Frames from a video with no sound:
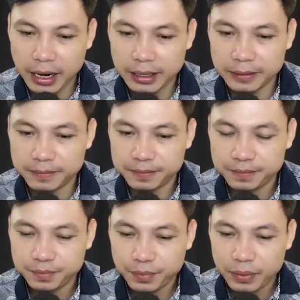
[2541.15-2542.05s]
Lão Hoàng
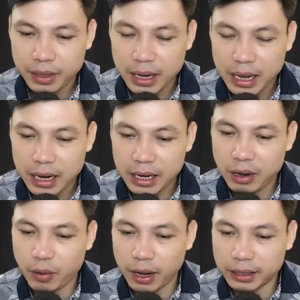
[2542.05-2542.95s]
bấy giờ mới chịu
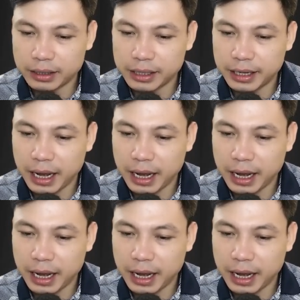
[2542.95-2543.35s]
lên tiếng.